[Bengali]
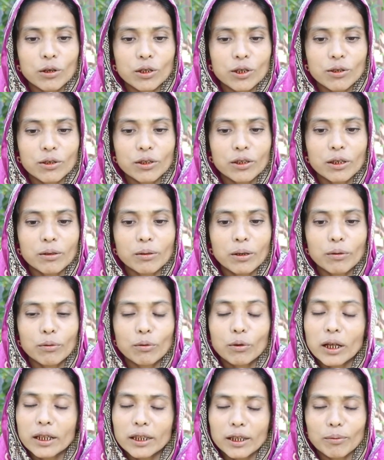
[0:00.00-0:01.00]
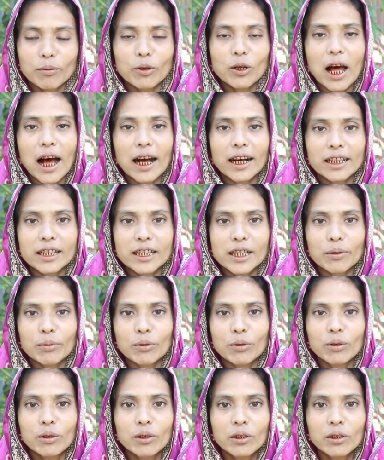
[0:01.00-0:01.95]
কষ্ট হয়ে যাইব আনতে মনে আঘাত যাইব